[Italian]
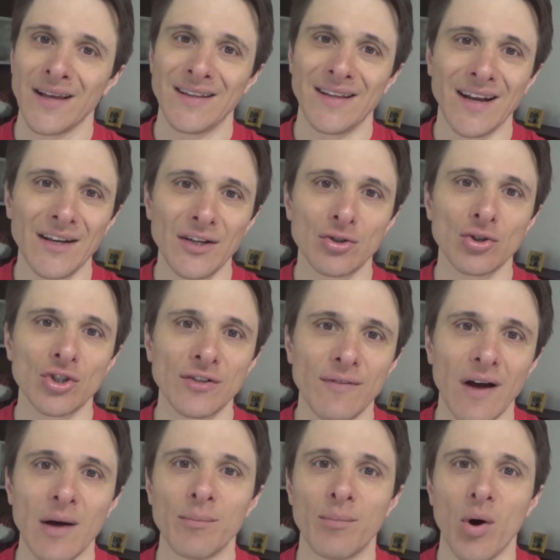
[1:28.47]
il riso si
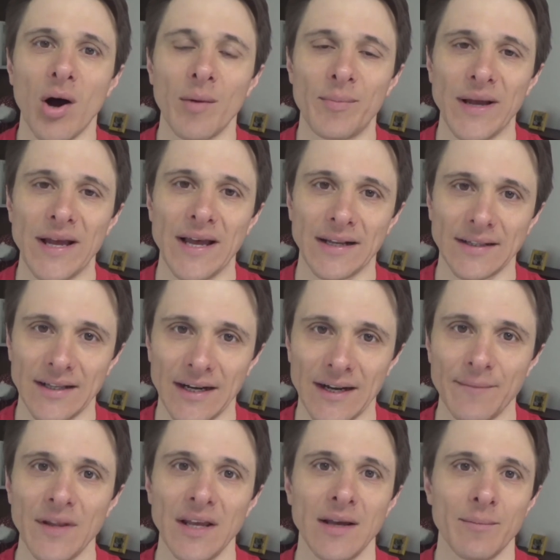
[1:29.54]
va un po' a
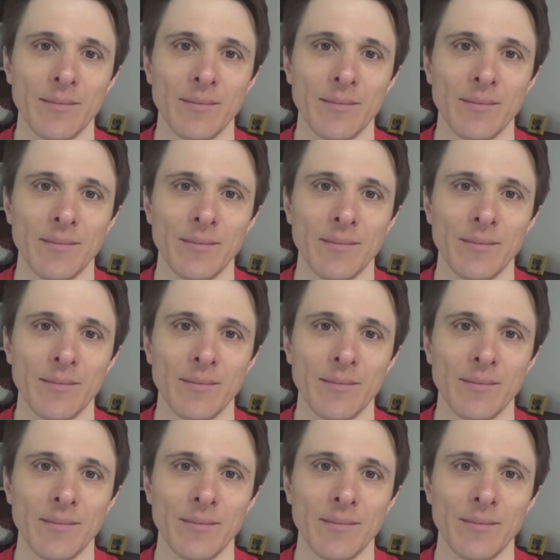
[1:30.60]
perdere,